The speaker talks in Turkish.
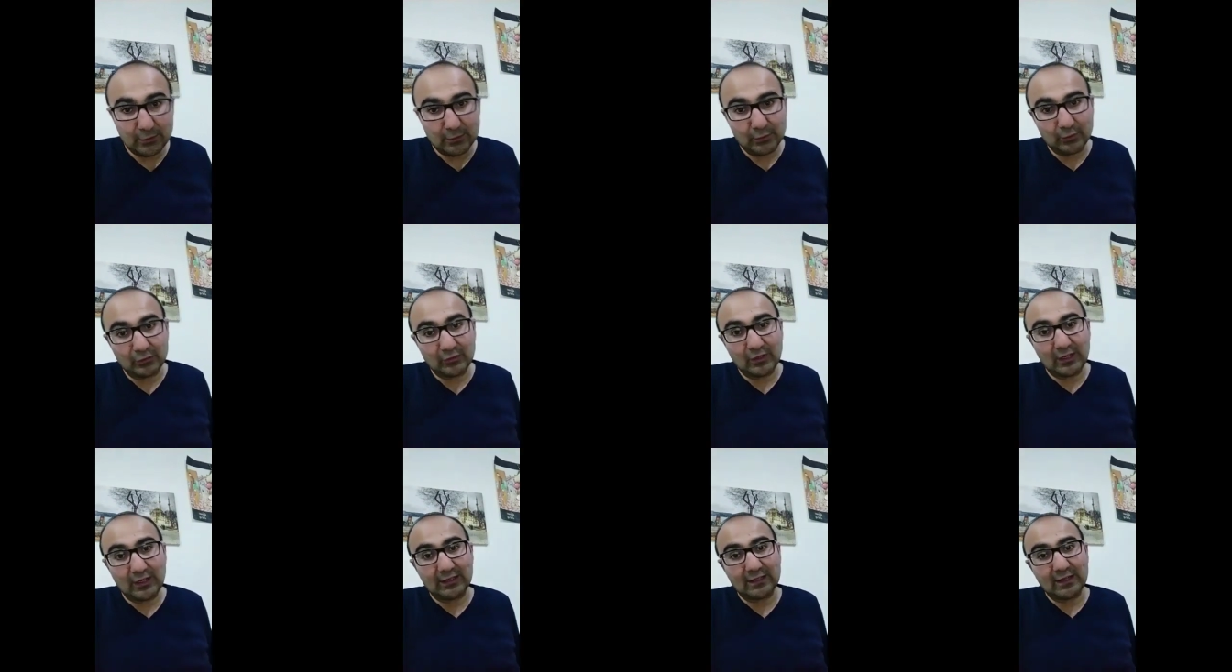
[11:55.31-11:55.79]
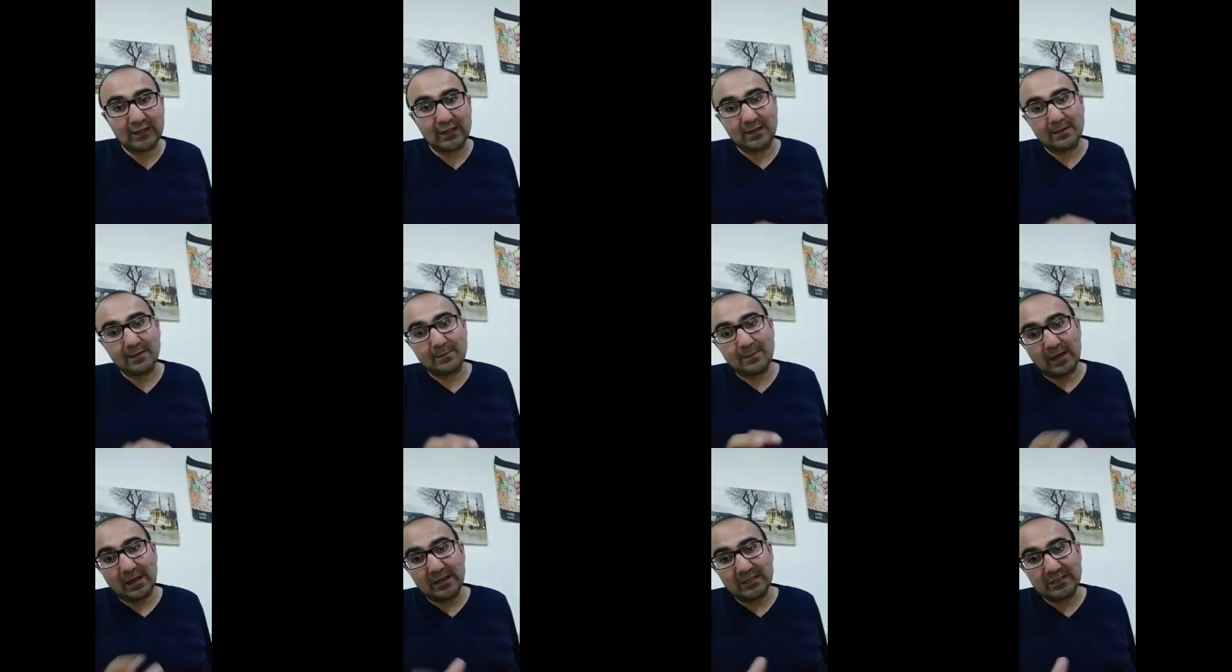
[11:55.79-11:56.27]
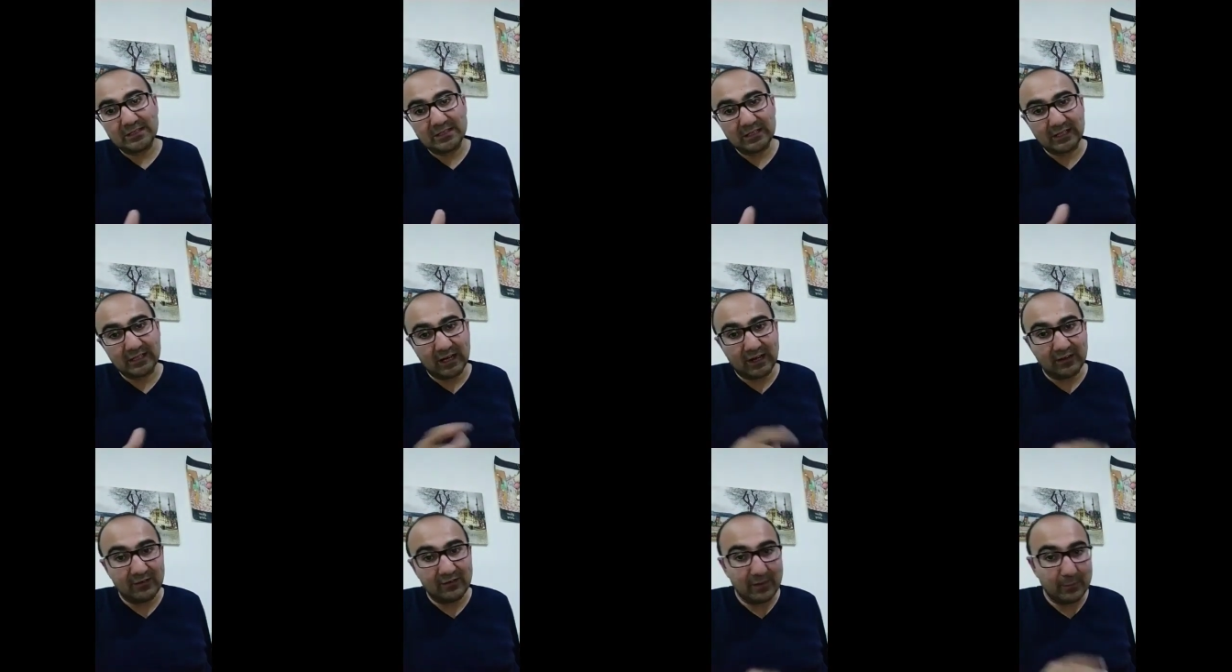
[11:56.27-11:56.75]
Özellikle
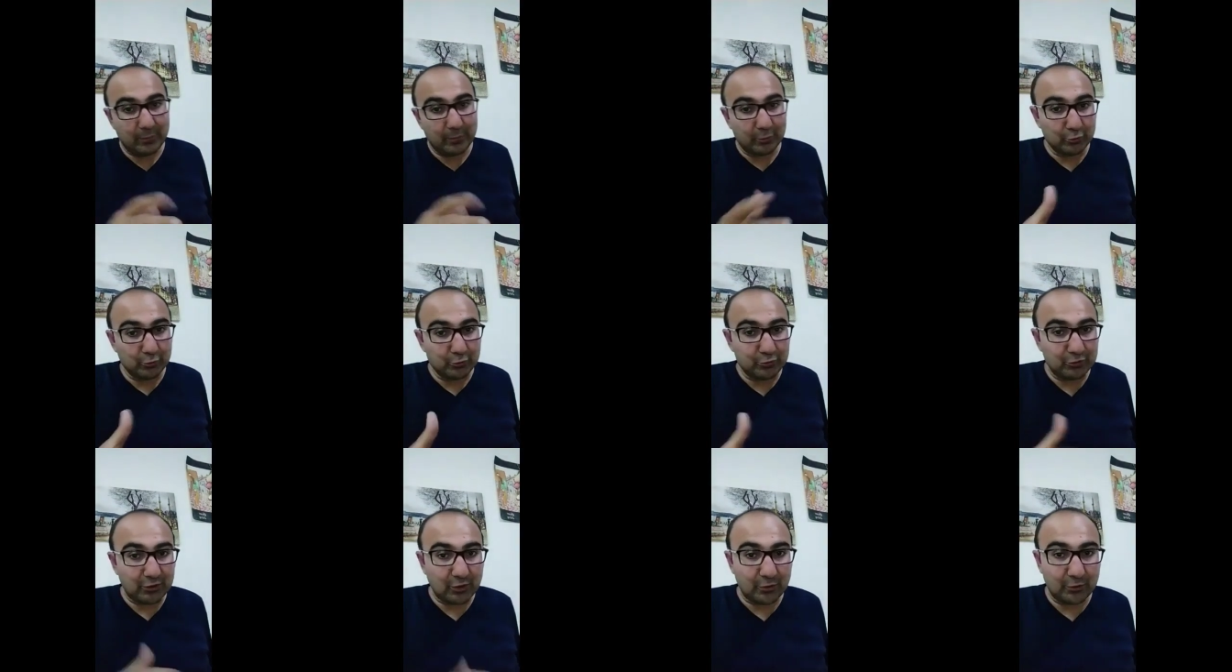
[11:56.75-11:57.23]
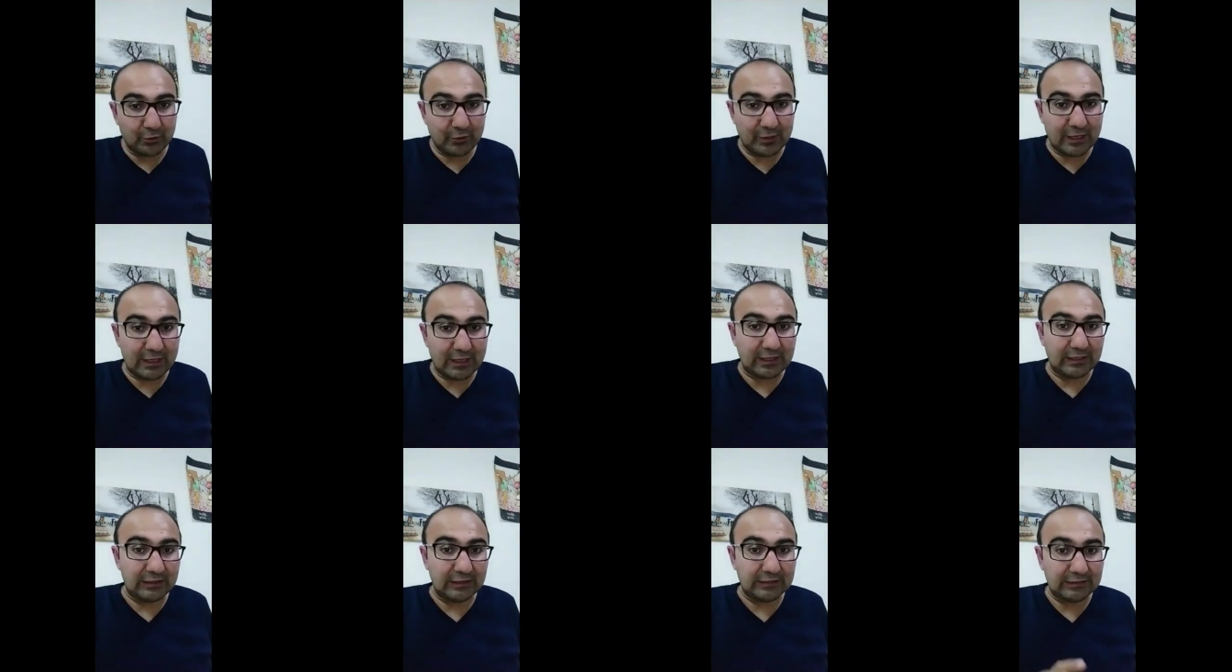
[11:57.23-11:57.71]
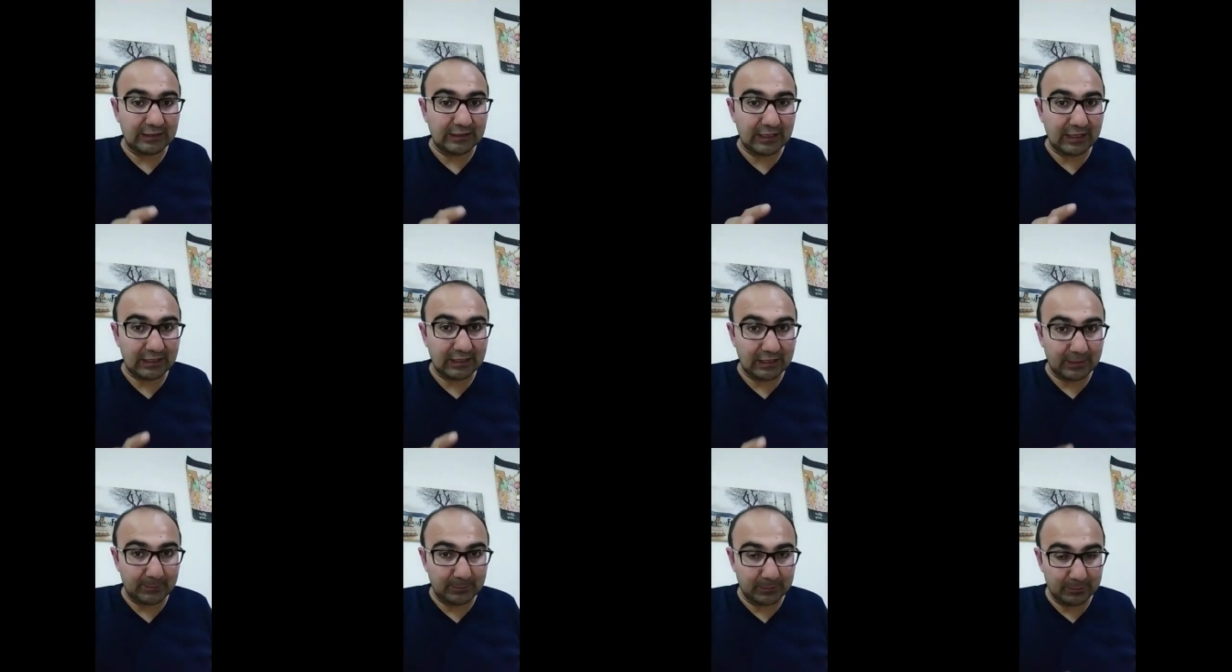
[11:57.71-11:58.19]
Belçika ve Prusya örnek
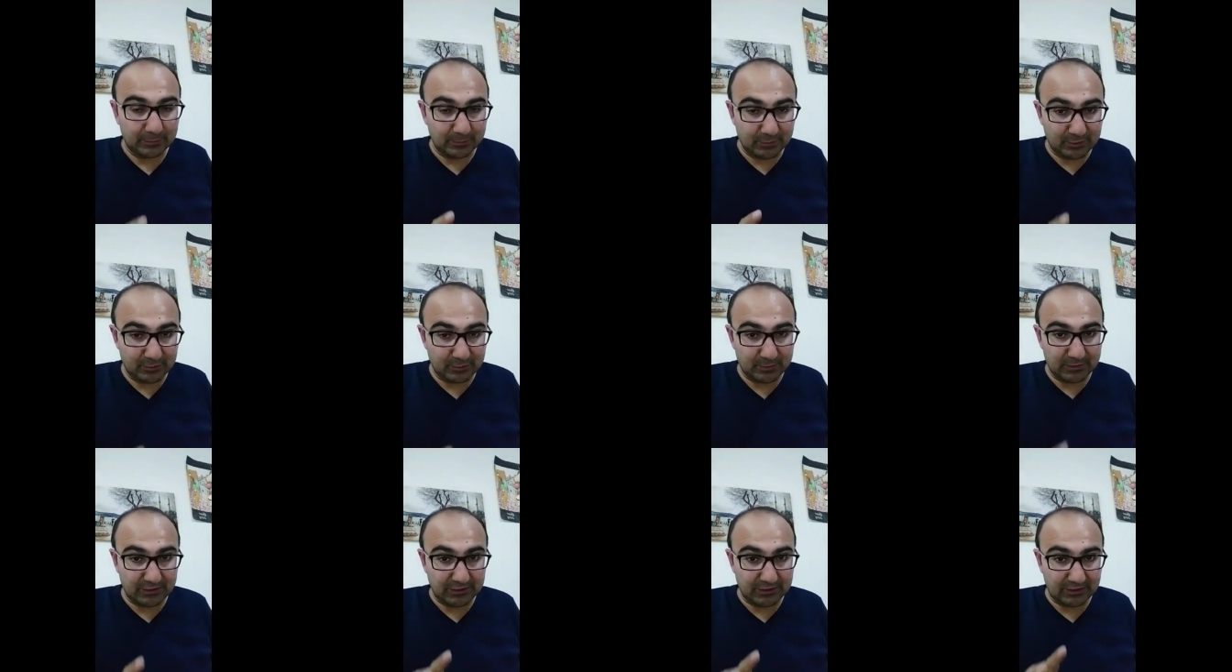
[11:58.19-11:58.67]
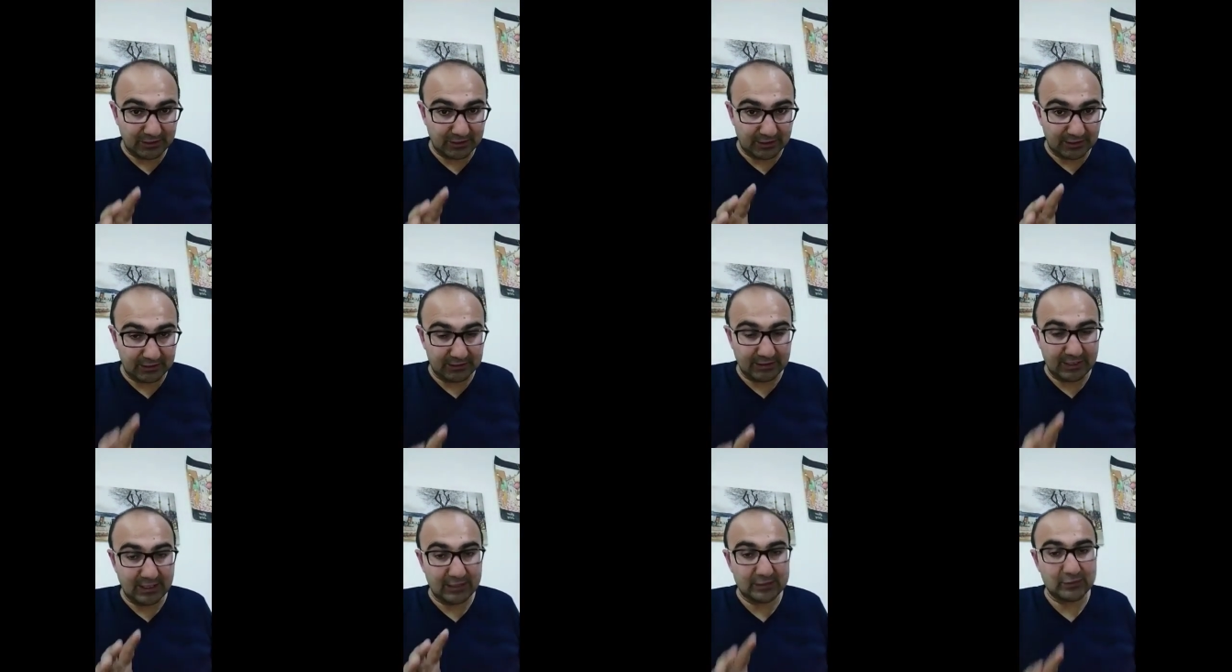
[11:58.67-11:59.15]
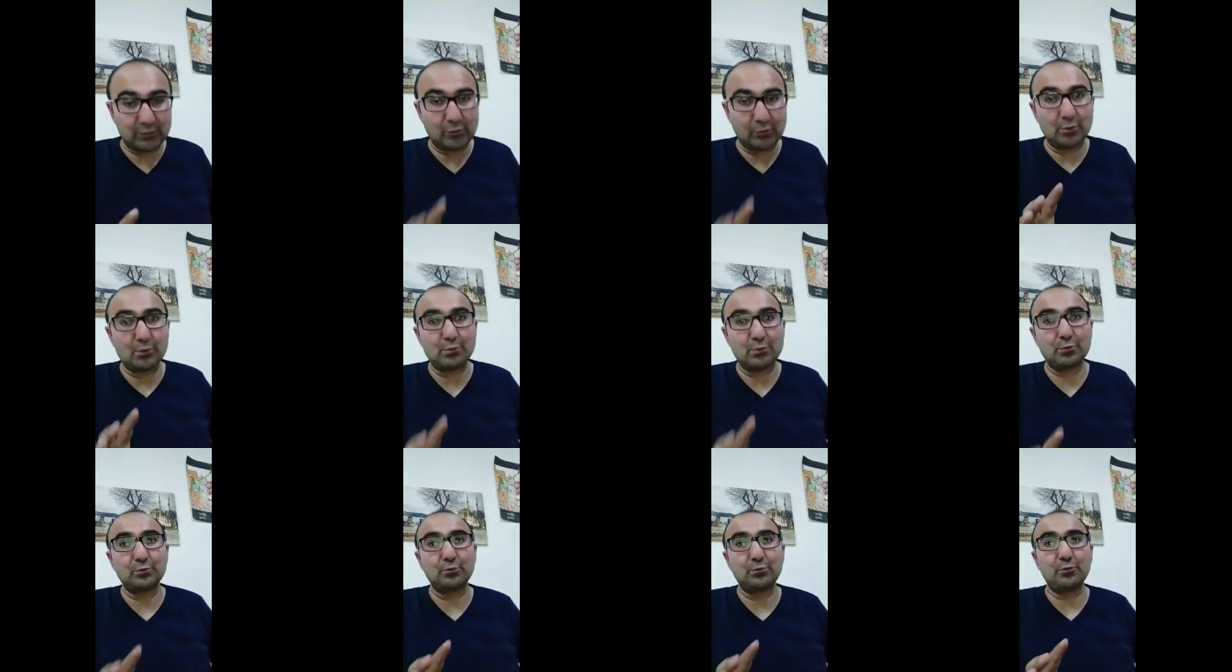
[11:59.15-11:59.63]
alınarak yapılmış bir anayasa
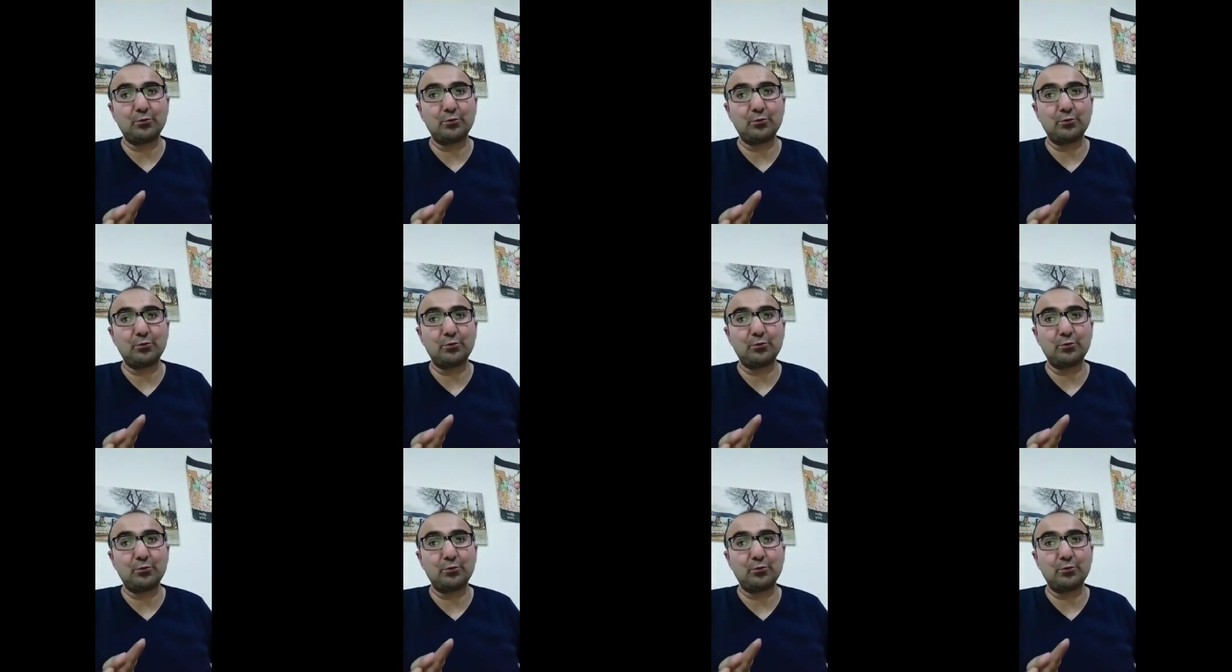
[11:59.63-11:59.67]
olduğunu